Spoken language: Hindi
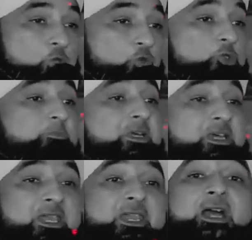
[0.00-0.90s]
और उस
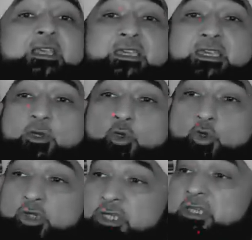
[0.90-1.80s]
पर अल्लाह की
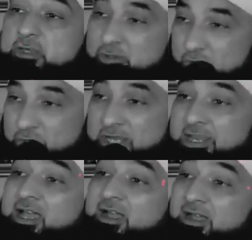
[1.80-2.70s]
खुशी
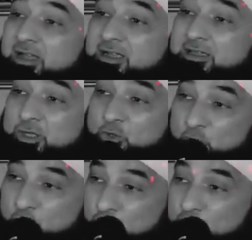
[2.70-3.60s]
और अल्लाह की
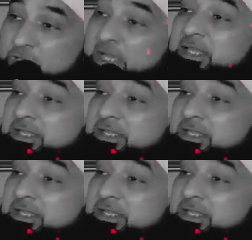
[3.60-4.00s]
खुशनुदी